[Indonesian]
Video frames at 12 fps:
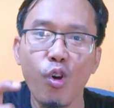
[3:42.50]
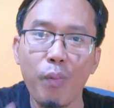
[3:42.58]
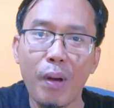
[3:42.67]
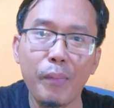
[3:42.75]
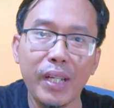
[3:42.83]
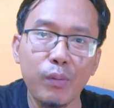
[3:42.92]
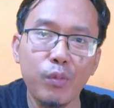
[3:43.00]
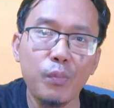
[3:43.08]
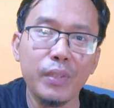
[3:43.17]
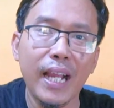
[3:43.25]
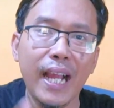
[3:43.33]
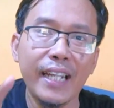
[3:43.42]
Upah
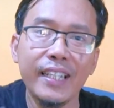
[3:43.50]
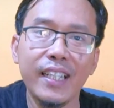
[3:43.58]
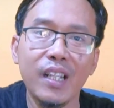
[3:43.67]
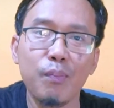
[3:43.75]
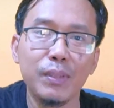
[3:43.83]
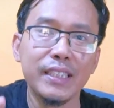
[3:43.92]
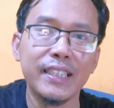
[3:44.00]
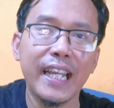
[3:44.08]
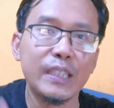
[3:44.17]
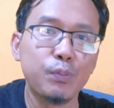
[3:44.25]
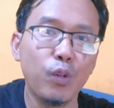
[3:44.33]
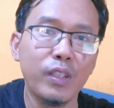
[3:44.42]
minimum yang adil mencegah
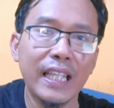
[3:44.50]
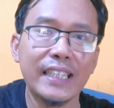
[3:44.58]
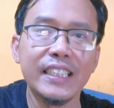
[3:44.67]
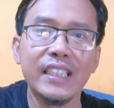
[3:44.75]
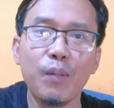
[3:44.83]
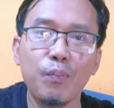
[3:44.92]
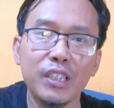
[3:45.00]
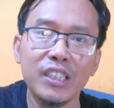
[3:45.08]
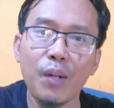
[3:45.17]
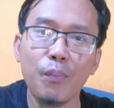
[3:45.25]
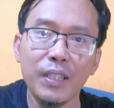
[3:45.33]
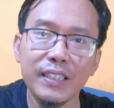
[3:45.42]
eksploitasi dan
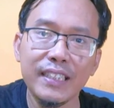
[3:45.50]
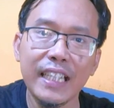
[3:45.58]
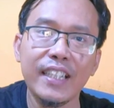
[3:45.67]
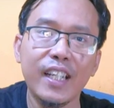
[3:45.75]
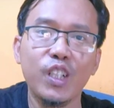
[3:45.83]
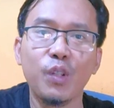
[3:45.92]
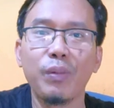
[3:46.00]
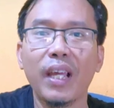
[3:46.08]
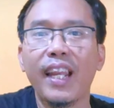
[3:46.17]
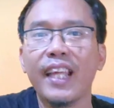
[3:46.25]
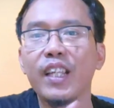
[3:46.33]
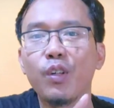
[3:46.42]
menjamin standar hidup
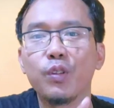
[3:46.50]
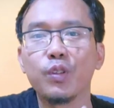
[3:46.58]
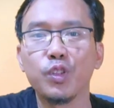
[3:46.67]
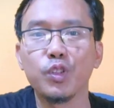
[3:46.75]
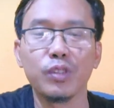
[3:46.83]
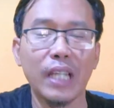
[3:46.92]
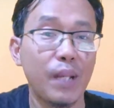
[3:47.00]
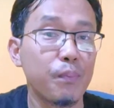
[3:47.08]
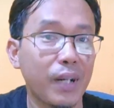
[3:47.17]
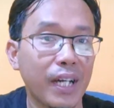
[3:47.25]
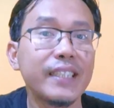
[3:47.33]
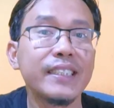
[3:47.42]
yang layak untuk
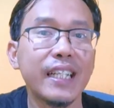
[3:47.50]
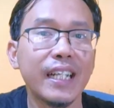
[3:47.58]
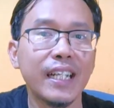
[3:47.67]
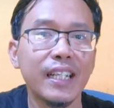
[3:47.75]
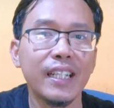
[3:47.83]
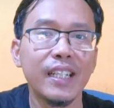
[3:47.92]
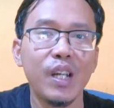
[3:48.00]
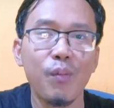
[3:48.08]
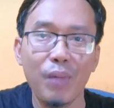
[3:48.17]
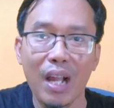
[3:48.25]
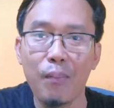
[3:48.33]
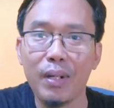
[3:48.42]
jutaan pekerja.
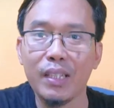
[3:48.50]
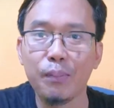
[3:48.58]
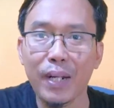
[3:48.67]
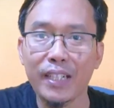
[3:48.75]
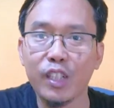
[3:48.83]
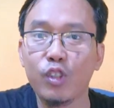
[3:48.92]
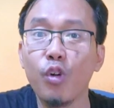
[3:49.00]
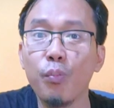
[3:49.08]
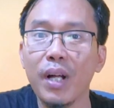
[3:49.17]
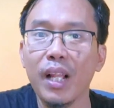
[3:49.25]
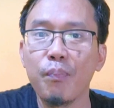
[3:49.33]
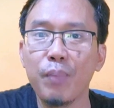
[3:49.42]
Mengamati praktik
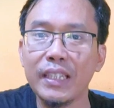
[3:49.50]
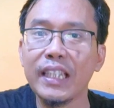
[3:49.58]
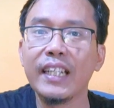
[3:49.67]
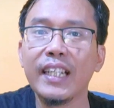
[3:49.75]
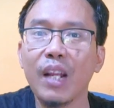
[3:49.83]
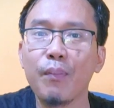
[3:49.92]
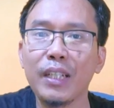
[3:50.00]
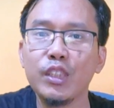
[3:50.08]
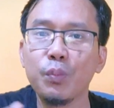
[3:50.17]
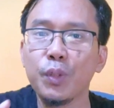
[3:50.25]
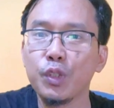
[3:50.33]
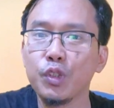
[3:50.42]
global, banyak negara
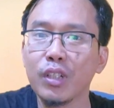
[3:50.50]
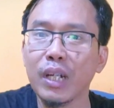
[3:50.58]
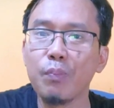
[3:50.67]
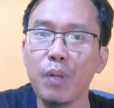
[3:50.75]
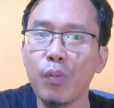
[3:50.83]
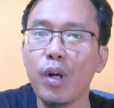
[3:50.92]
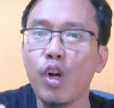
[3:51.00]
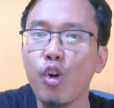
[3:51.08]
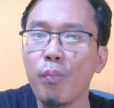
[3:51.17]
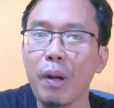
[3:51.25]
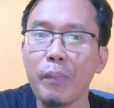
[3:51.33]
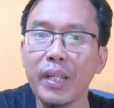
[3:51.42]
maju menunjukkan bahwa
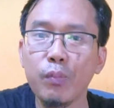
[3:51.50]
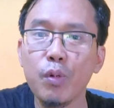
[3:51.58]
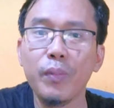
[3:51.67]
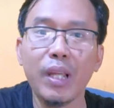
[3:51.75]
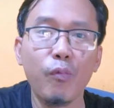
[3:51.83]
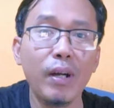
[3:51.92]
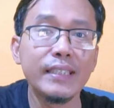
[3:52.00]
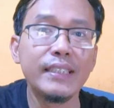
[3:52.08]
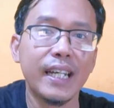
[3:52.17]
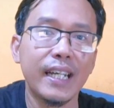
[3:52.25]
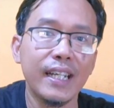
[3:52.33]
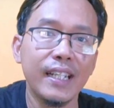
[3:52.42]
upah minimum yang
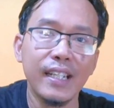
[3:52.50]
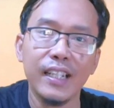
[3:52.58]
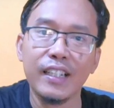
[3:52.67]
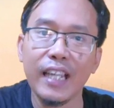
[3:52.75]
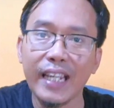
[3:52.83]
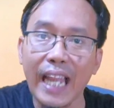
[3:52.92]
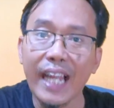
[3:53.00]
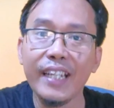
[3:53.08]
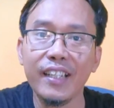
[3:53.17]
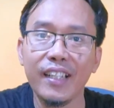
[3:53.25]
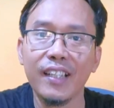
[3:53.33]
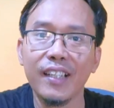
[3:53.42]
wajar dan
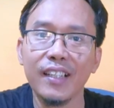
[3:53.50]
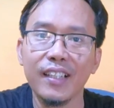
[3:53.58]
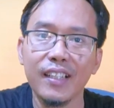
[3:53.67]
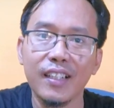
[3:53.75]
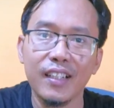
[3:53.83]
adil